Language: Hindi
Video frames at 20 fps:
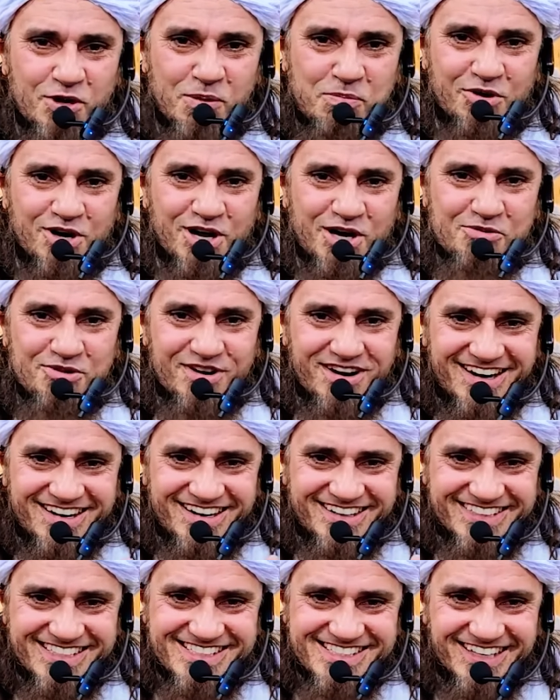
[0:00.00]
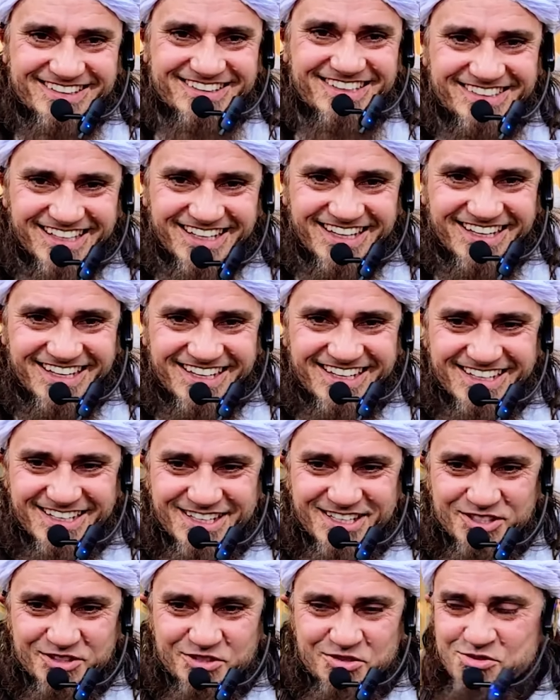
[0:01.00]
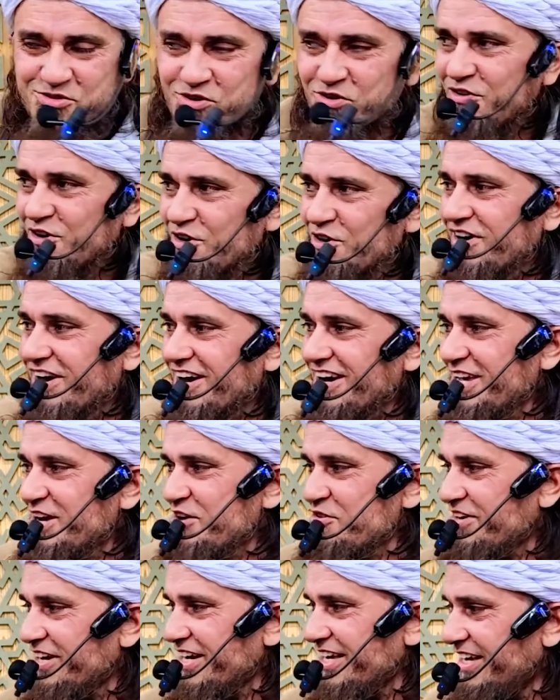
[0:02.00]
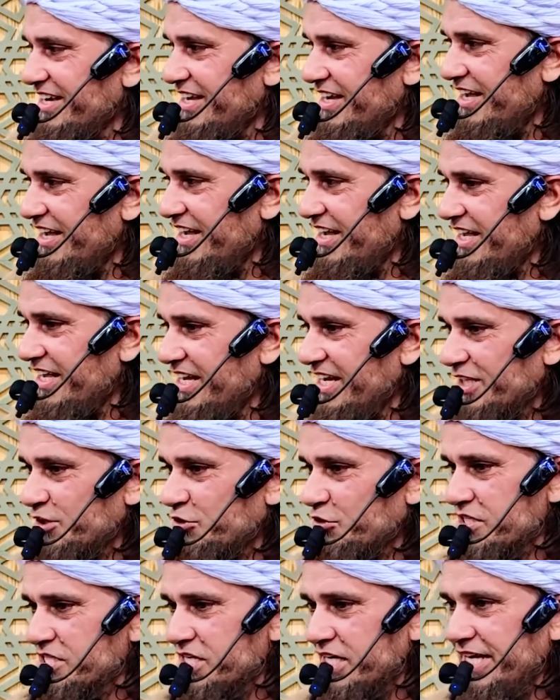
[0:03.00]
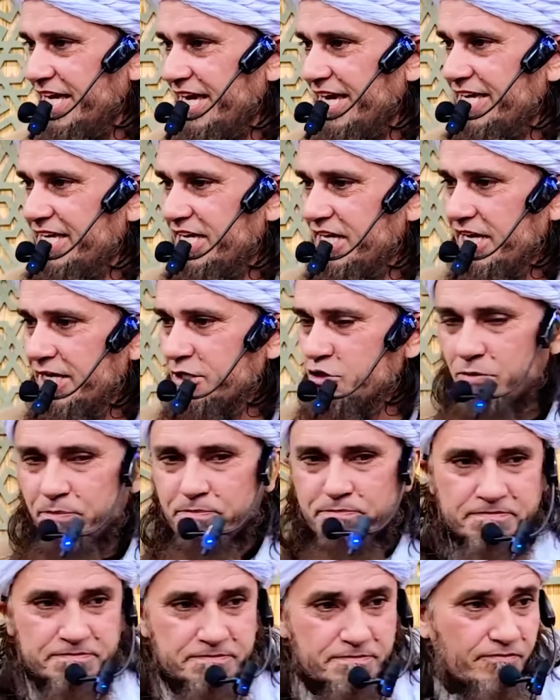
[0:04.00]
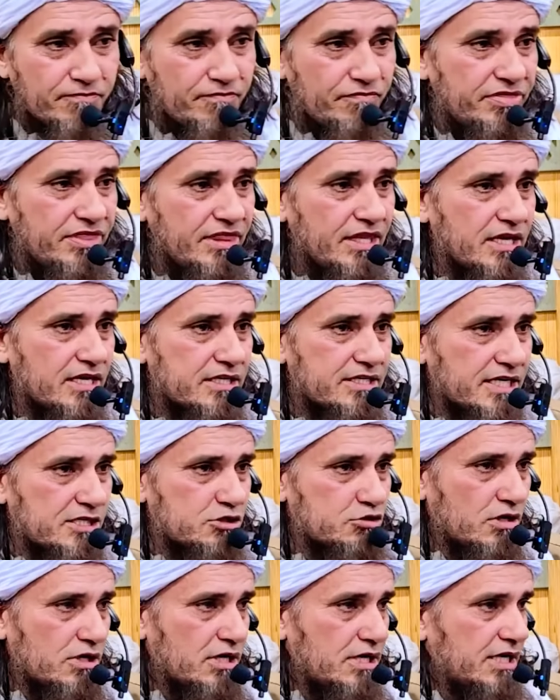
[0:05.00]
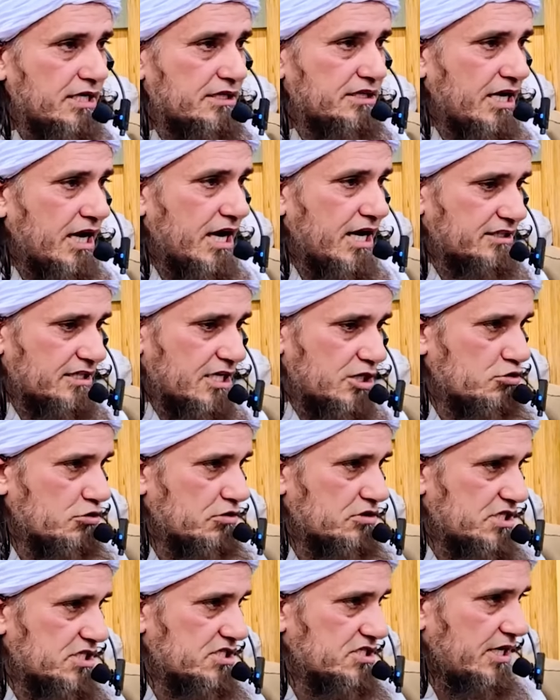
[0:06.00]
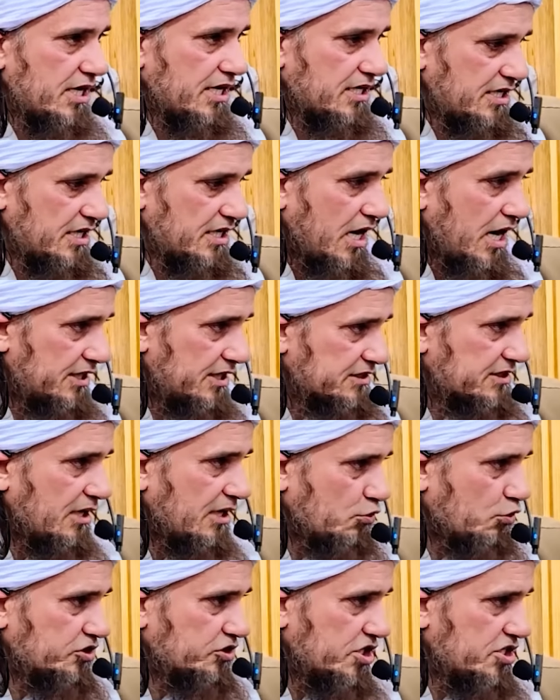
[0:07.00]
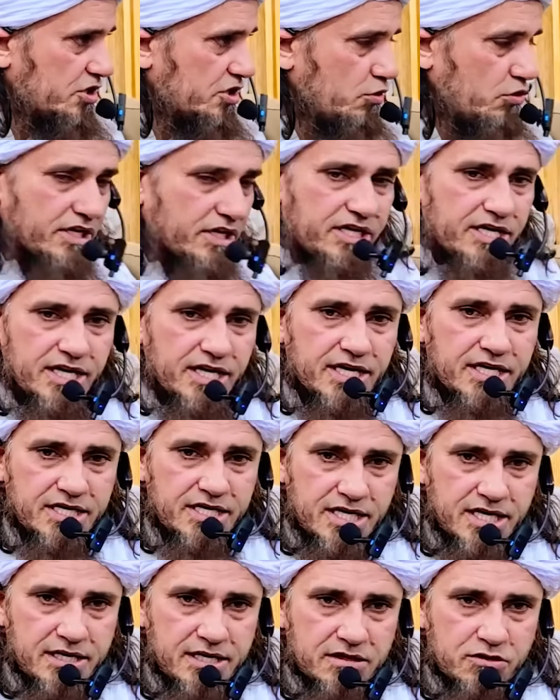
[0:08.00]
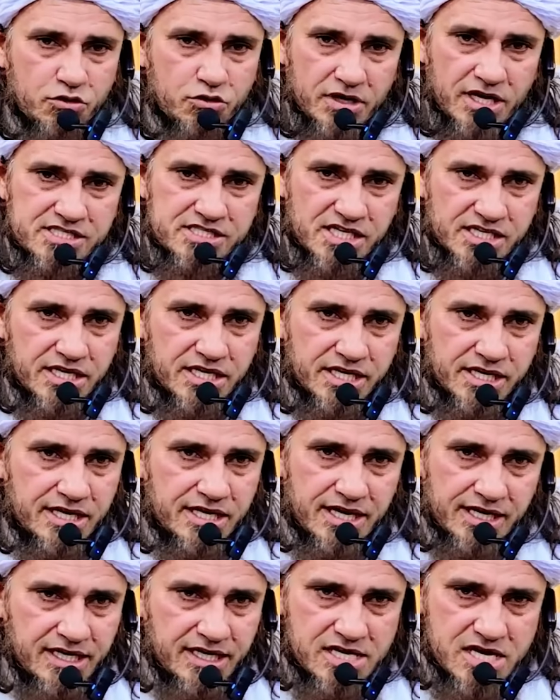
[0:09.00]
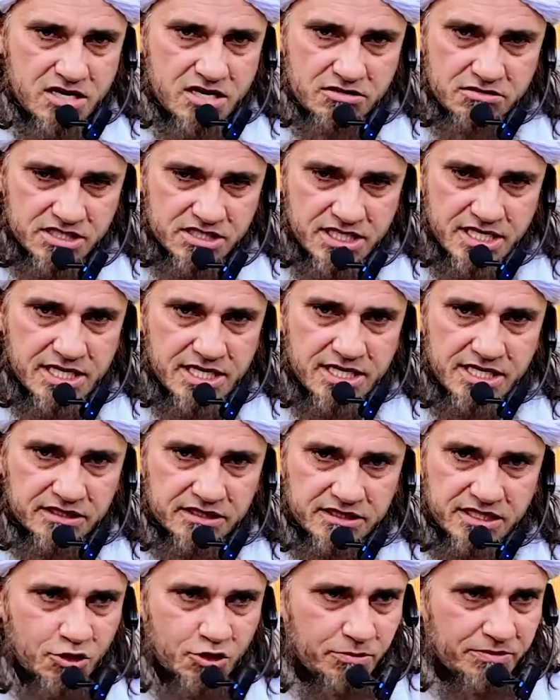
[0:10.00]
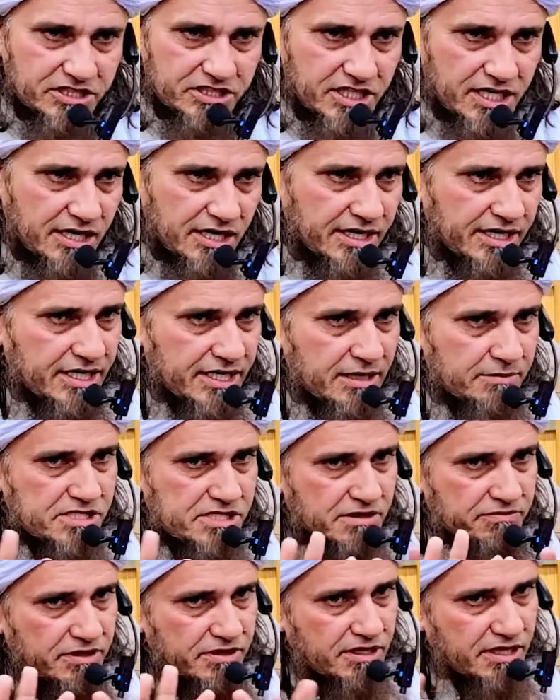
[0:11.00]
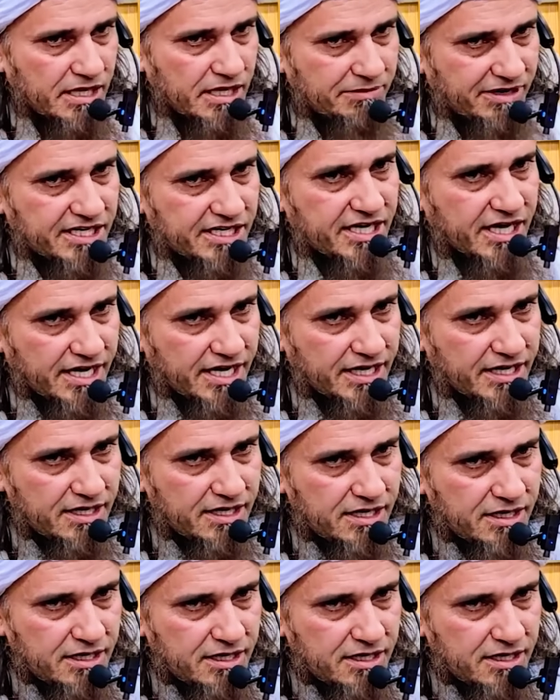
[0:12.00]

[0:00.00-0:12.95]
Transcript: उनको पूरा कुरान हदीस आता था ना तो उसको फॉलो कर लिया उन्होंने तो इसलिए ये जो ये जो इतिहाद की जो जिस तरह की आजकल कोशिशें हो रही हैं ये खुलासा ये निकला कि ये ये इन तिलों में तेल नहीं है अब सिर्फ लेबल क्या है